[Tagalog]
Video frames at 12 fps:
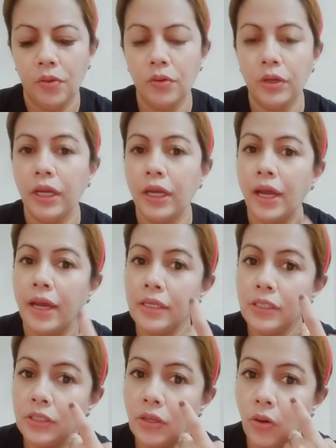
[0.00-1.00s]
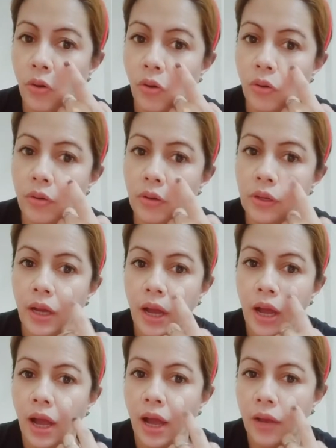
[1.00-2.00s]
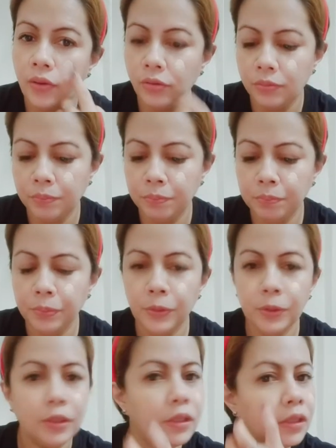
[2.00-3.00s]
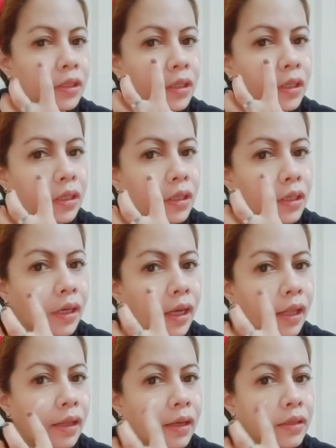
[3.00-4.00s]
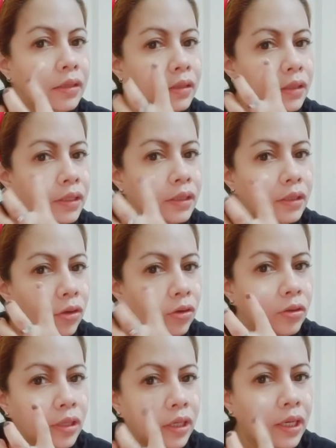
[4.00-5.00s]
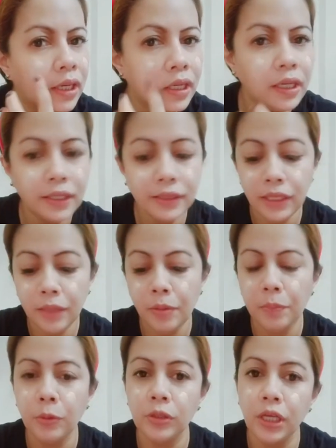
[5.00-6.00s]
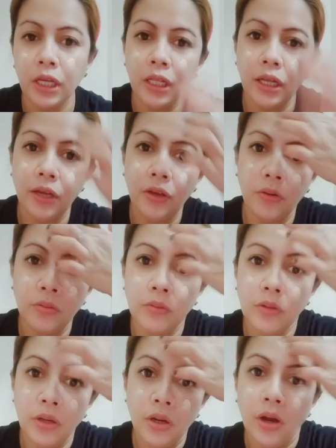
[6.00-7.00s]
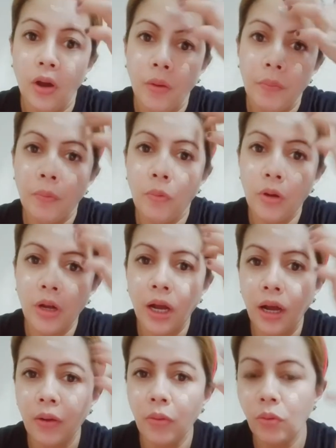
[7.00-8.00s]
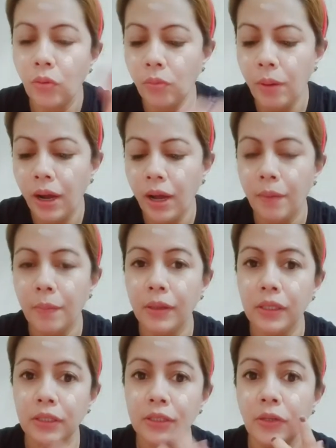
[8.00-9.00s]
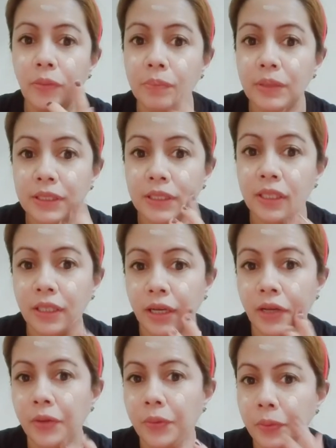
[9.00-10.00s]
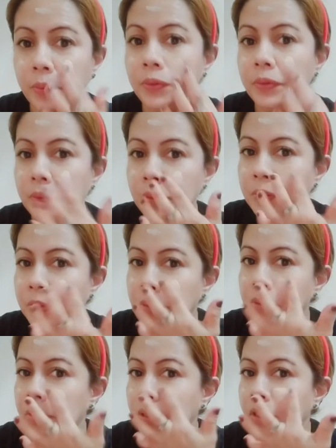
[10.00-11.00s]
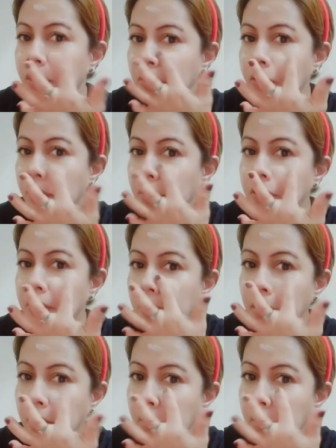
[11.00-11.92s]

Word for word: Okay, guys. Oh, I will put uh, a little, little only kasi maputi na yung mukha ko. Baka maging zombies na tayo. Ganon.